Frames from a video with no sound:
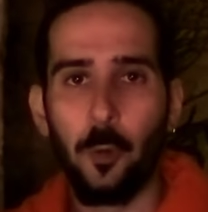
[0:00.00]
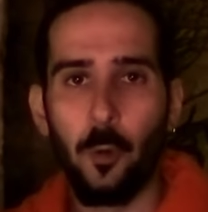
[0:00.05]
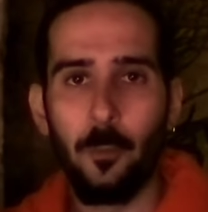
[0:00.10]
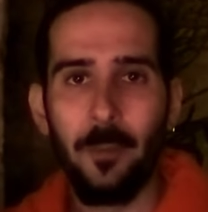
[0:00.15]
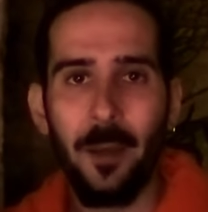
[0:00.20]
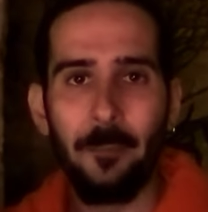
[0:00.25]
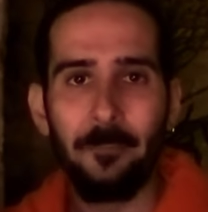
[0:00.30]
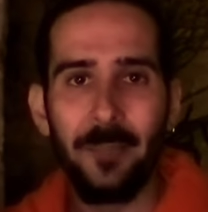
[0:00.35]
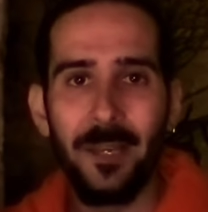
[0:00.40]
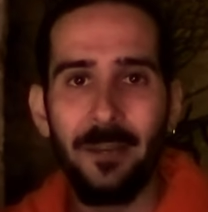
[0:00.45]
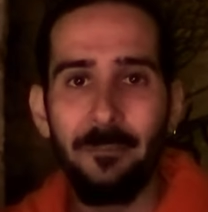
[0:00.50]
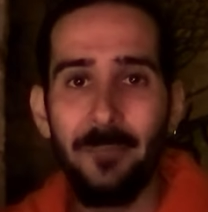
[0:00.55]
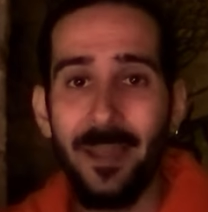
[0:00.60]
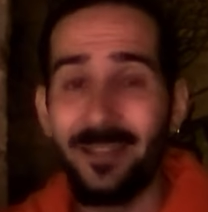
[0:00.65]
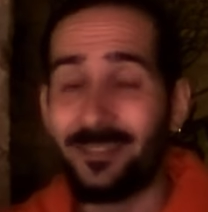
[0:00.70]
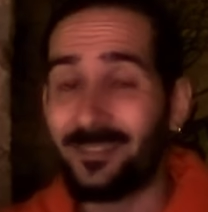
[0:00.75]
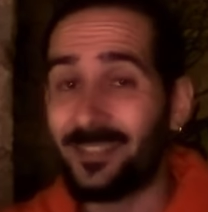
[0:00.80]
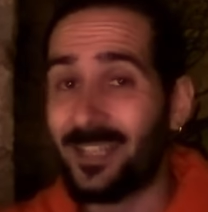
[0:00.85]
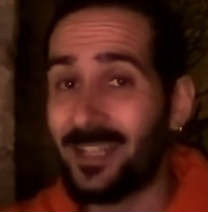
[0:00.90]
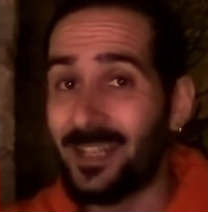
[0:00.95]

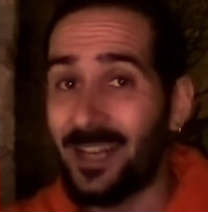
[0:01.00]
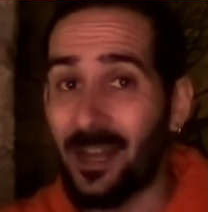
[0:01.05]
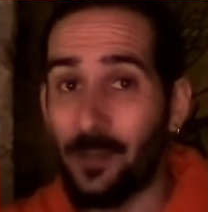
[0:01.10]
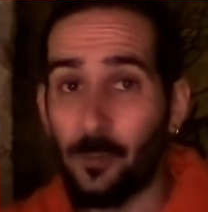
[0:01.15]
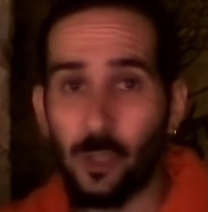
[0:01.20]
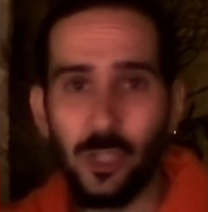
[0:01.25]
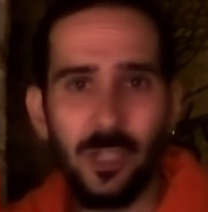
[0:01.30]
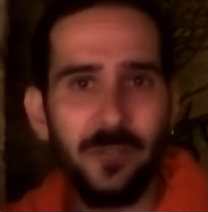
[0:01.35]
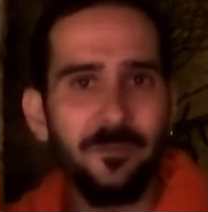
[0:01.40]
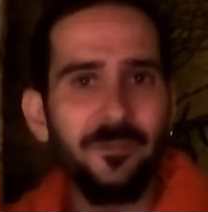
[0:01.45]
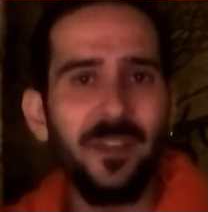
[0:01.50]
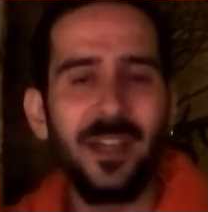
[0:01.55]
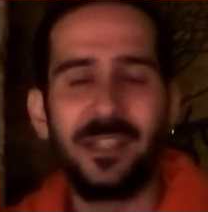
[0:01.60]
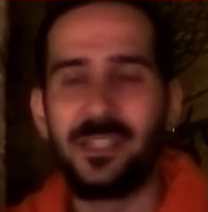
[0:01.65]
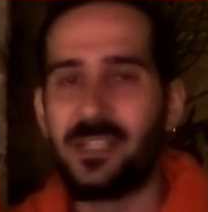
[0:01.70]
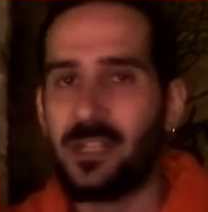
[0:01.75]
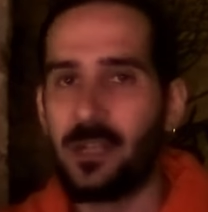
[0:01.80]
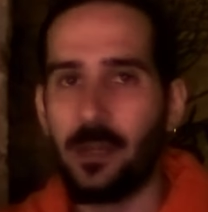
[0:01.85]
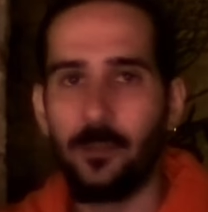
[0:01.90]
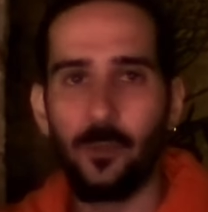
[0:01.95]
probabilmente nella vostra
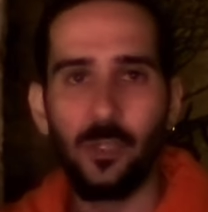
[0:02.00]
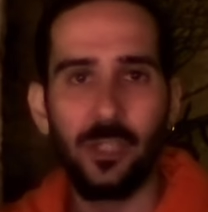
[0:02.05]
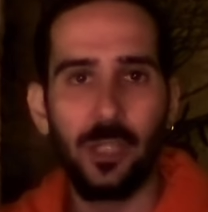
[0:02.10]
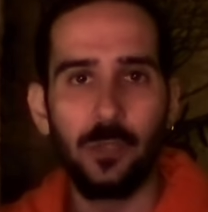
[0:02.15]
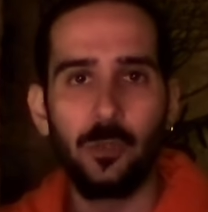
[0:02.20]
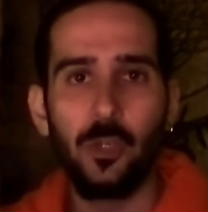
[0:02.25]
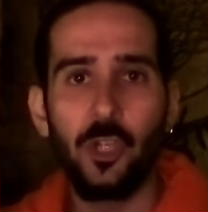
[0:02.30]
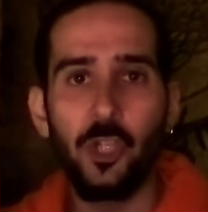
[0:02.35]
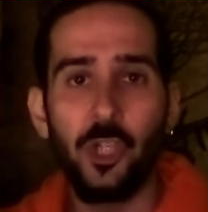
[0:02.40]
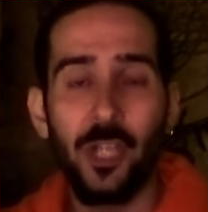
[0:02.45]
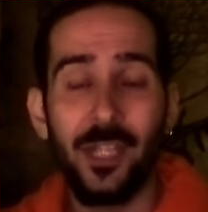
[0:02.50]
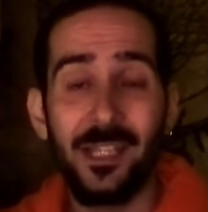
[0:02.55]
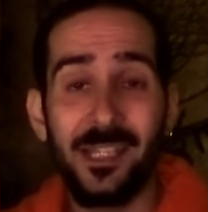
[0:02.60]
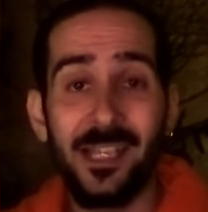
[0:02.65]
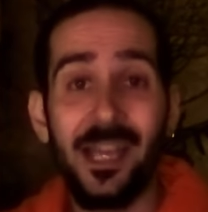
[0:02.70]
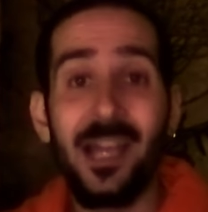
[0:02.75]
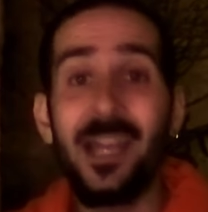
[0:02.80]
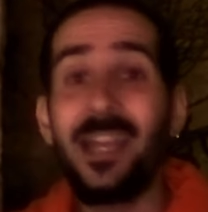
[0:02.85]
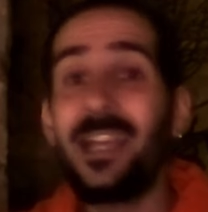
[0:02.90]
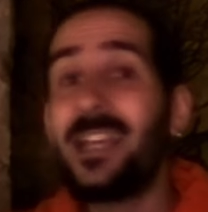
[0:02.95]
infanzia nella vostra
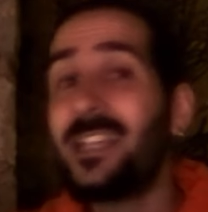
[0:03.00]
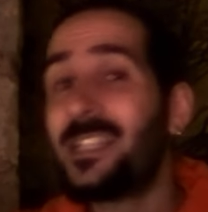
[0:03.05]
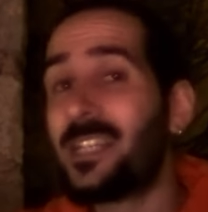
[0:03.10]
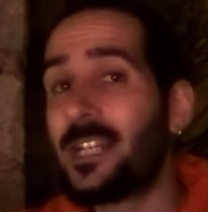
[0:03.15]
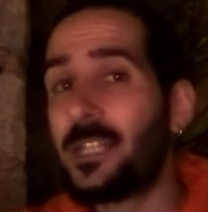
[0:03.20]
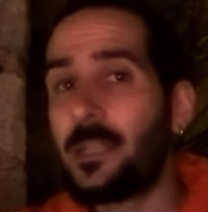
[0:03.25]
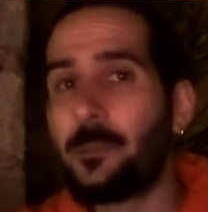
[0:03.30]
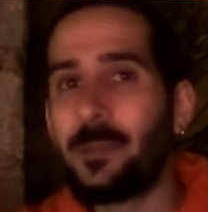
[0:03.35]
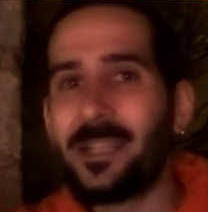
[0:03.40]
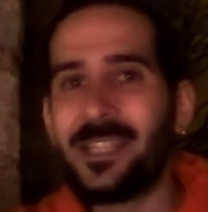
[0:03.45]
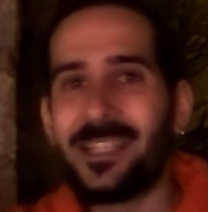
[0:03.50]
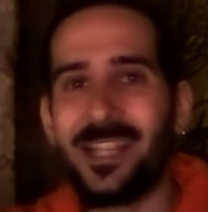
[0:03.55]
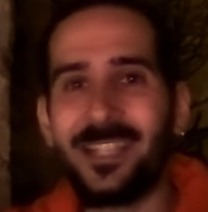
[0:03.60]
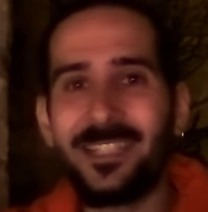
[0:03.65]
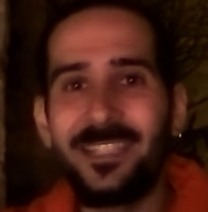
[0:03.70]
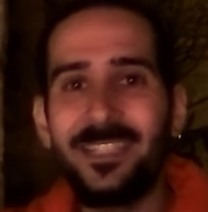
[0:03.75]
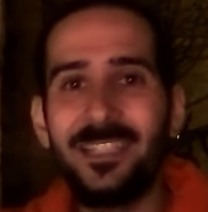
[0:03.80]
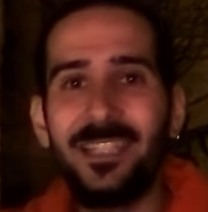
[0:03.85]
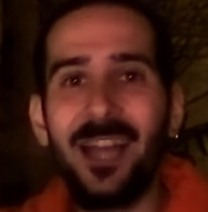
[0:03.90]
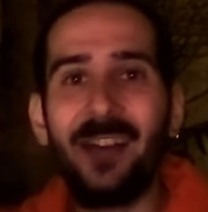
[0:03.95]
adolescenza sarete
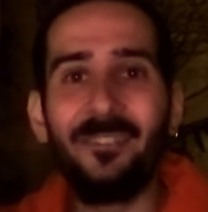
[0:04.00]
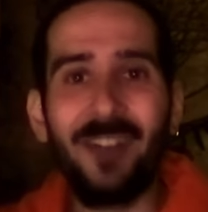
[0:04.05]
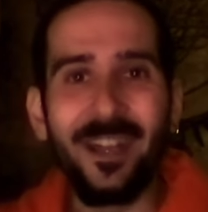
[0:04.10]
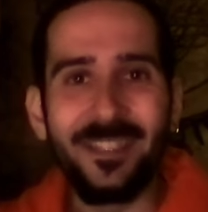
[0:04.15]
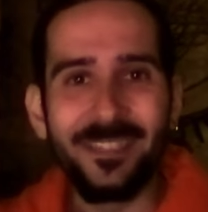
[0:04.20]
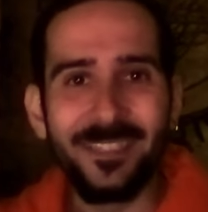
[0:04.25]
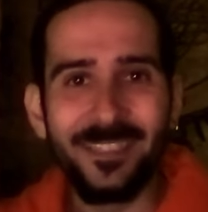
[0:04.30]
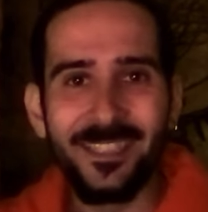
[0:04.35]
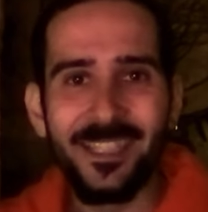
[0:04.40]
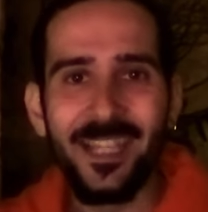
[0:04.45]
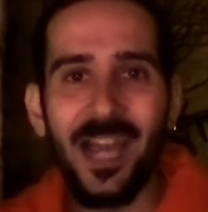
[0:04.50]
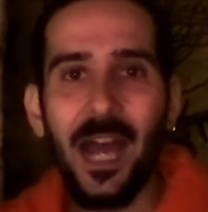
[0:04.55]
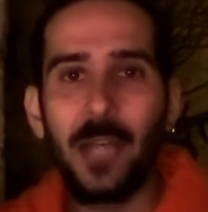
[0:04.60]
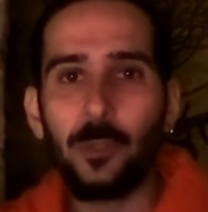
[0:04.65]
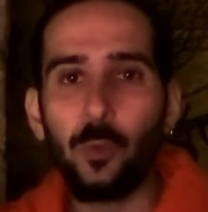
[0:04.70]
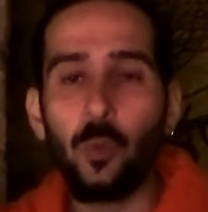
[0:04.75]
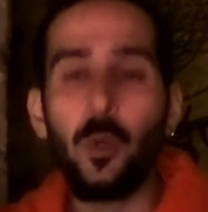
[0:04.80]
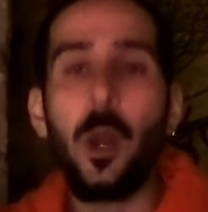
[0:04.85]
passati davanti ad